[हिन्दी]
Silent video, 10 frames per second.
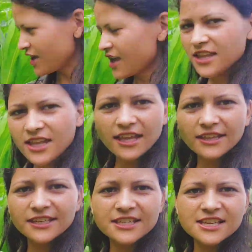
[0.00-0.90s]
ये
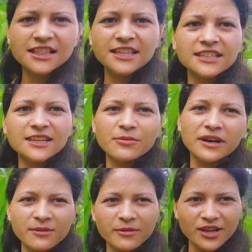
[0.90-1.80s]
इतनी जल्दी इतनी
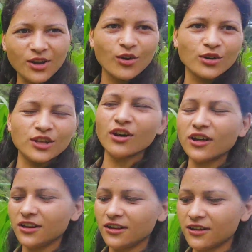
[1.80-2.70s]
बड़ी बड़ी होगी और
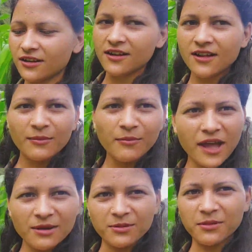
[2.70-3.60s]
मैं
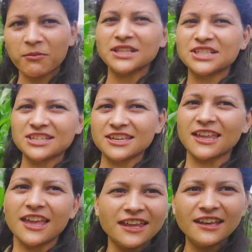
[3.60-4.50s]
अभी भी बच्ची रही
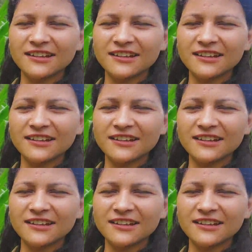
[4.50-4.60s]
है ना